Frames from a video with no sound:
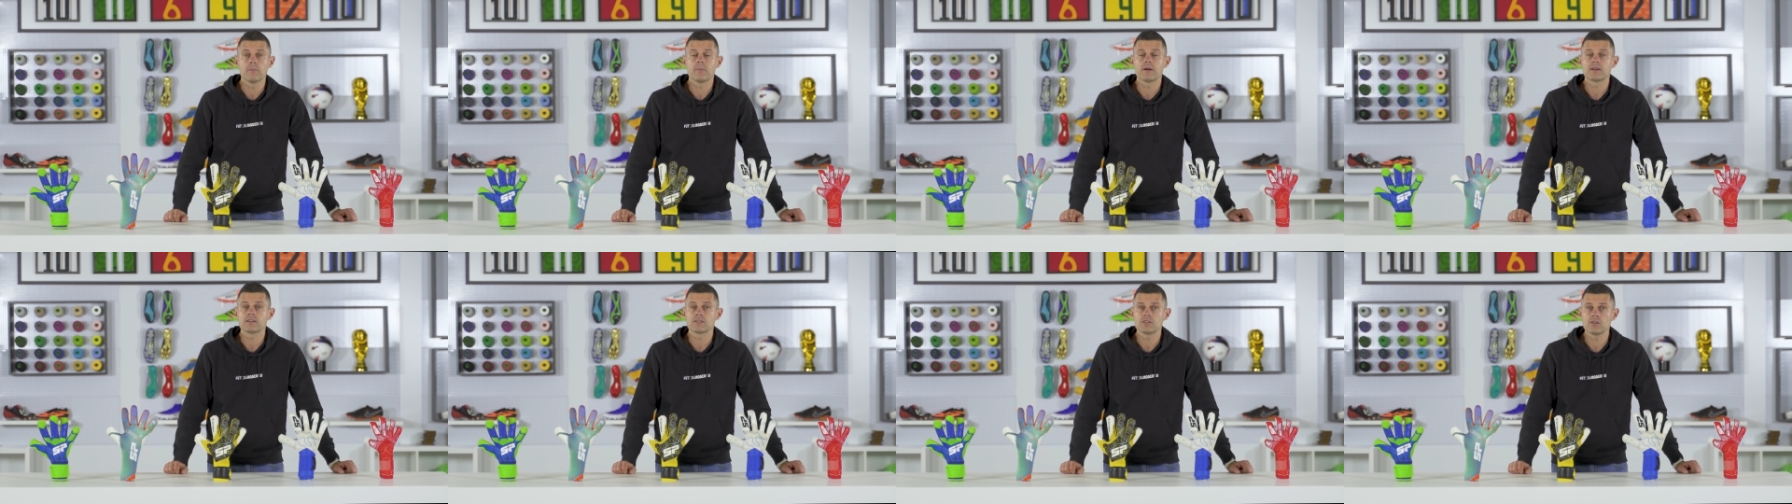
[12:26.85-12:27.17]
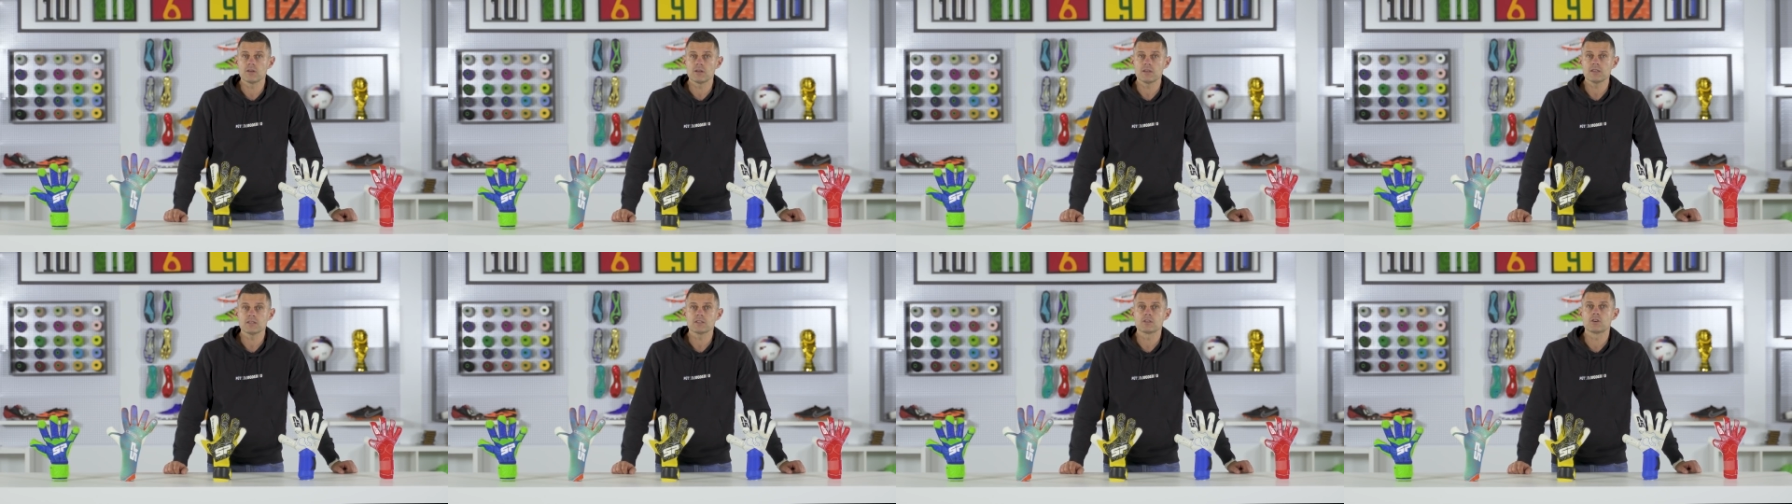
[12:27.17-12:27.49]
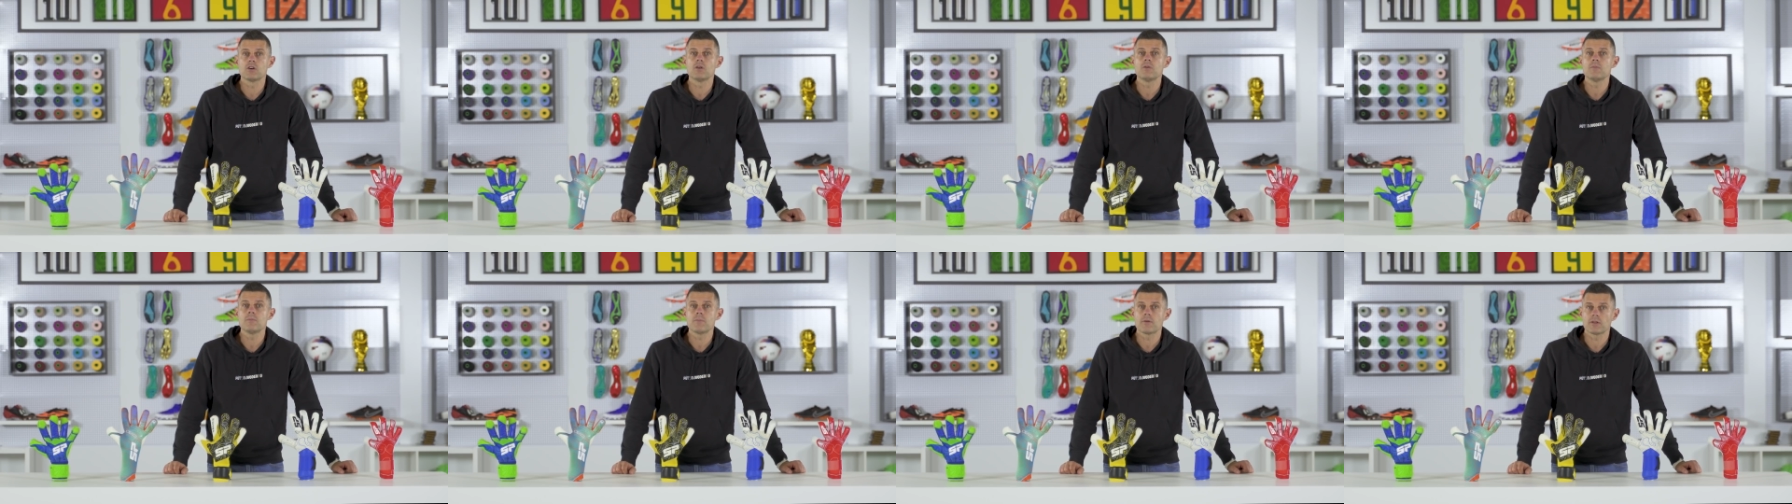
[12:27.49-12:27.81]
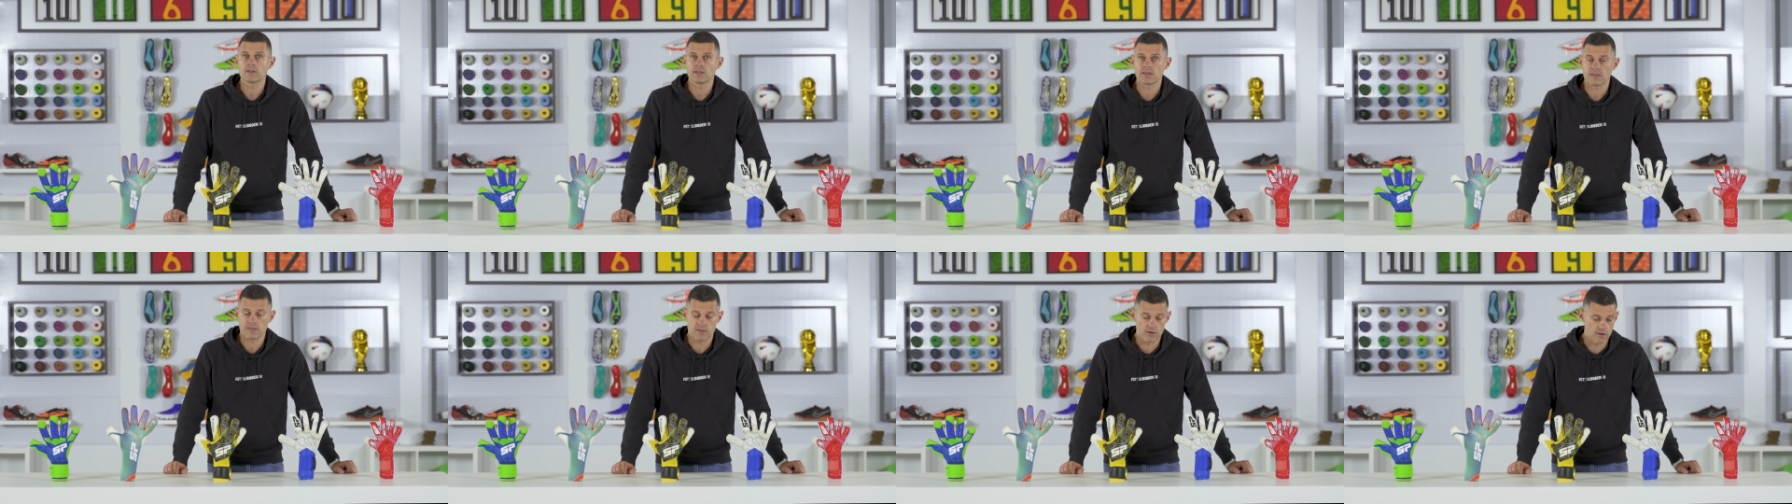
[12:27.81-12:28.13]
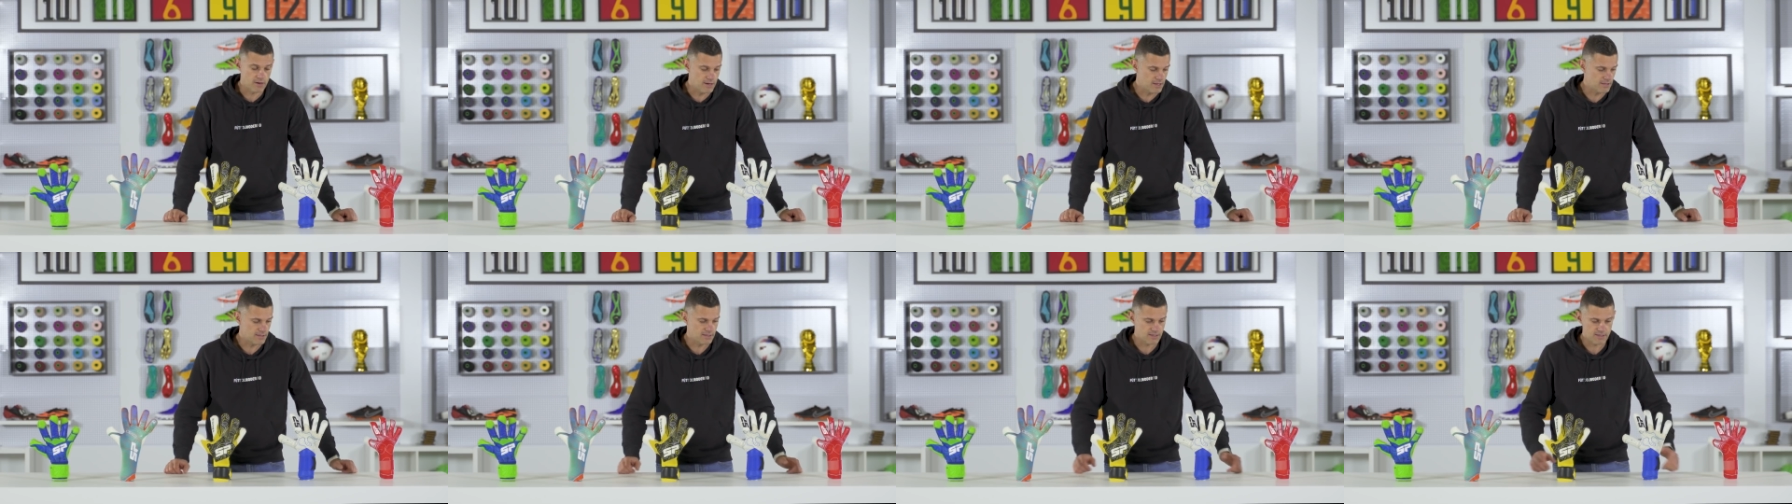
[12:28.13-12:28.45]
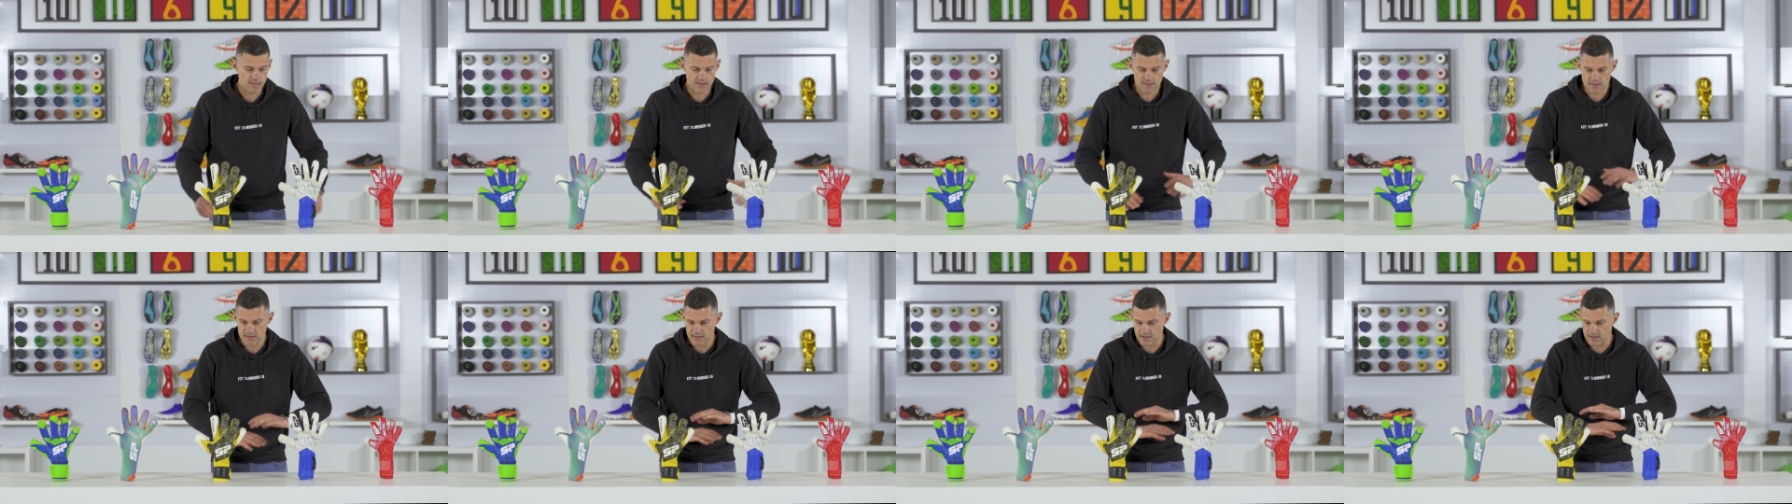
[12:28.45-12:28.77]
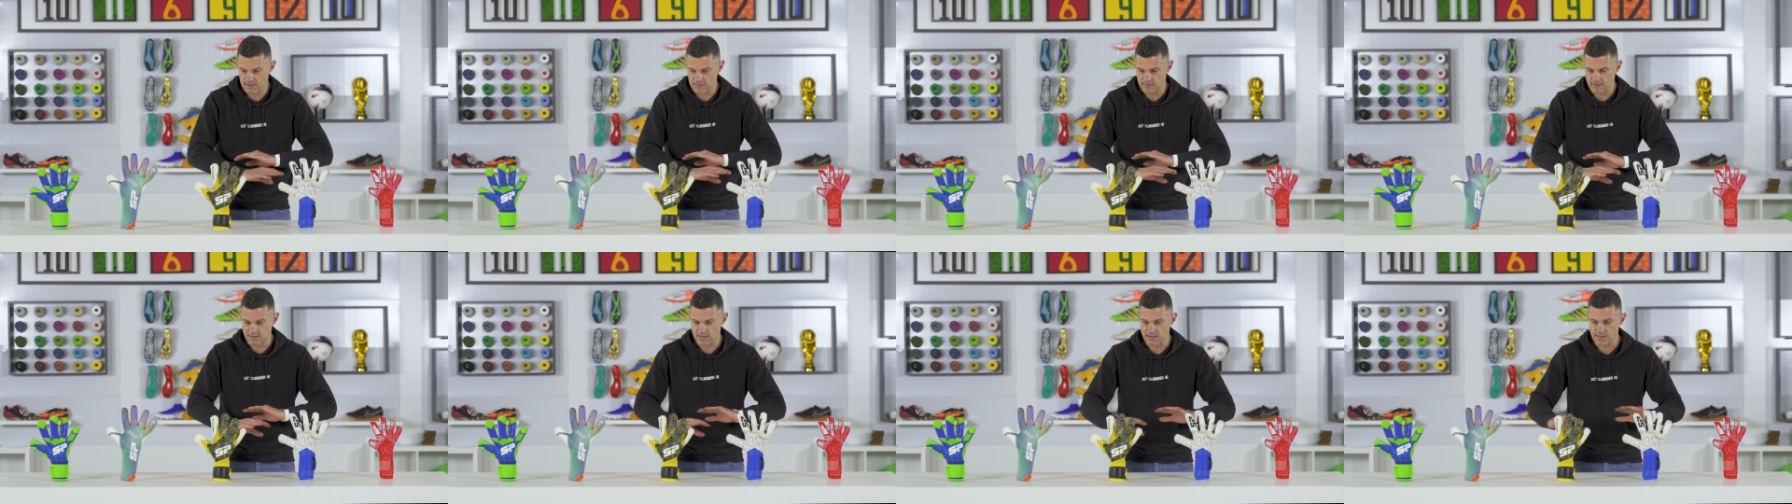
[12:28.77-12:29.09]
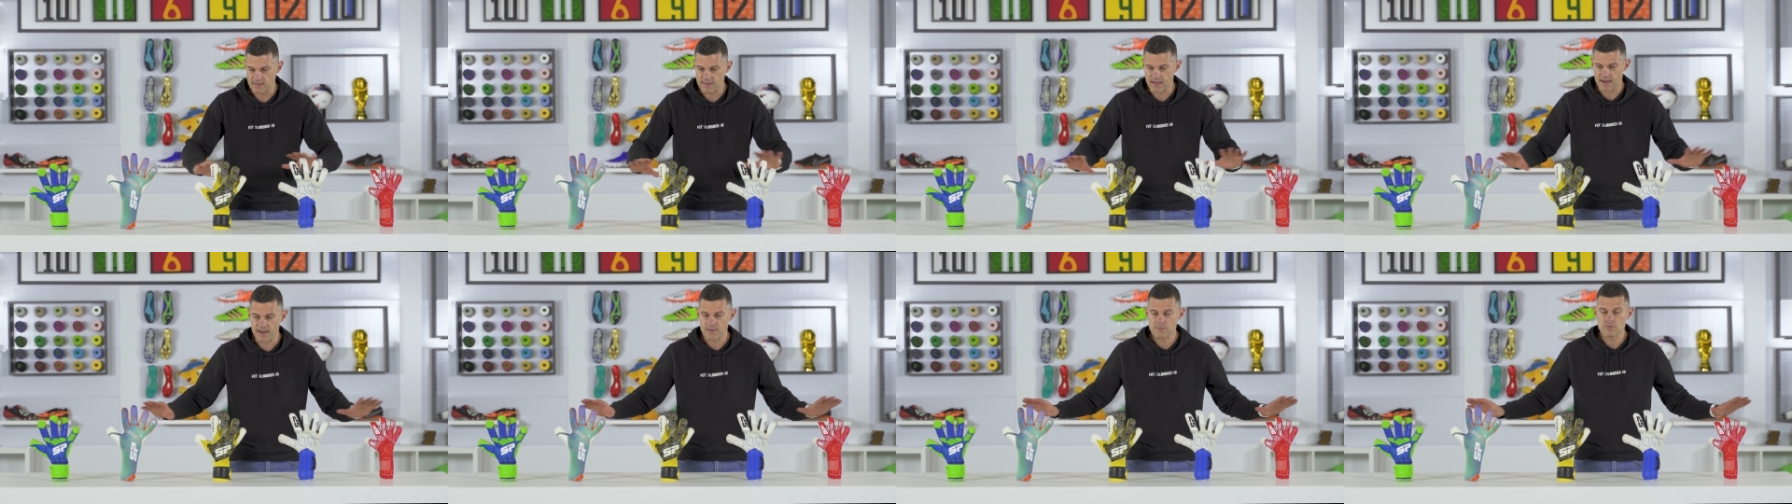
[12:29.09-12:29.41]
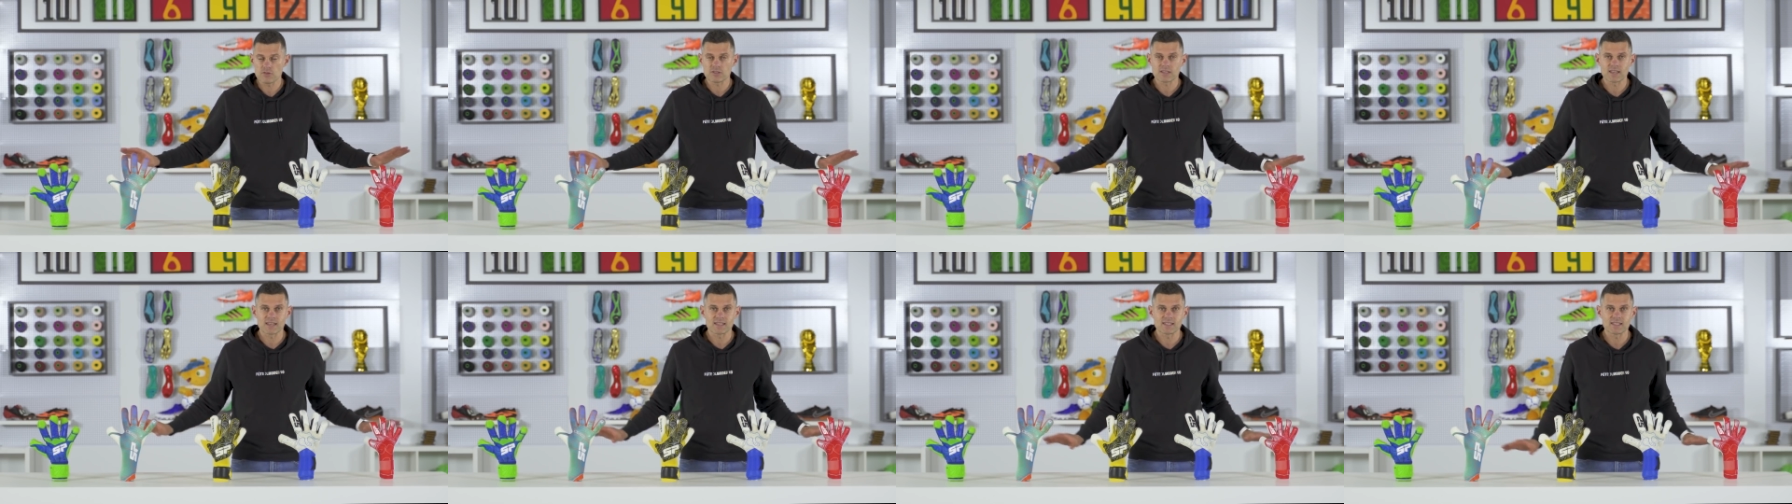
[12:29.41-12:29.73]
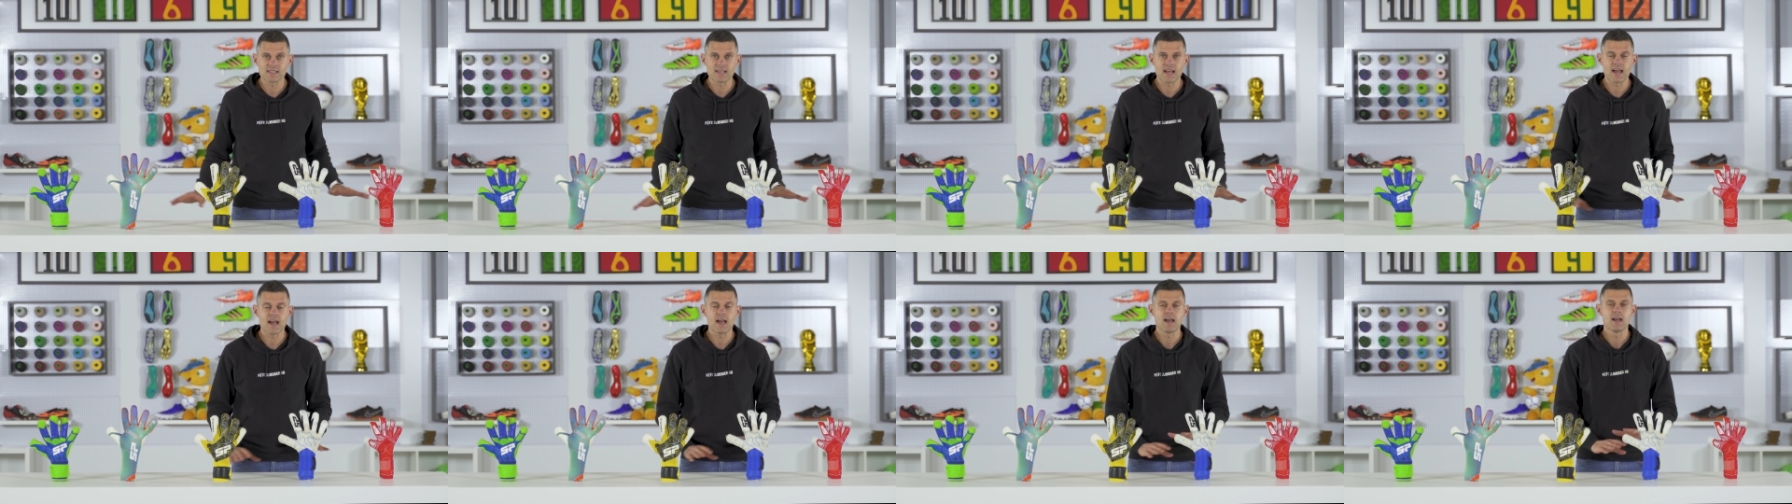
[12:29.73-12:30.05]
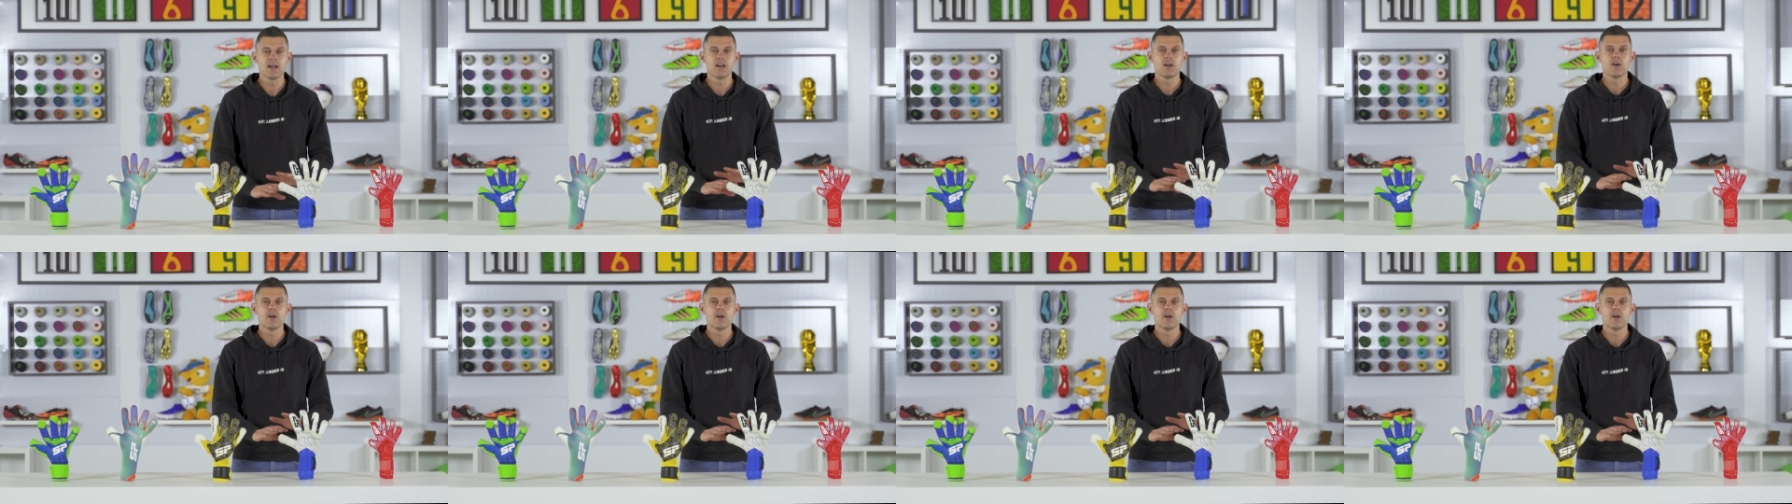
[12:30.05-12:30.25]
versiones con protecciones, es decir, intentaremos que sea